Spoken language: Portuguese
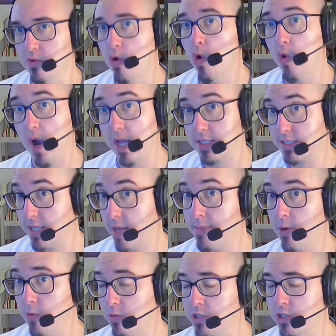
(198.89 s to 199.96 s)
ou recebem
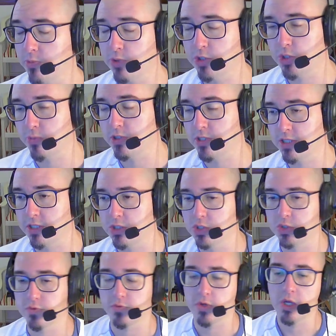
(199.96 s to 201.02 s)
algum tipo de
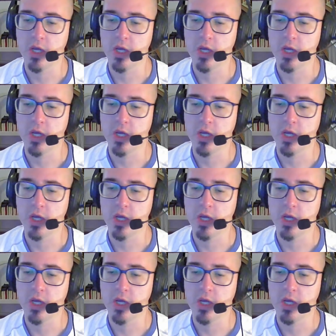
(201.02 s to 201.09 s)
incentivo.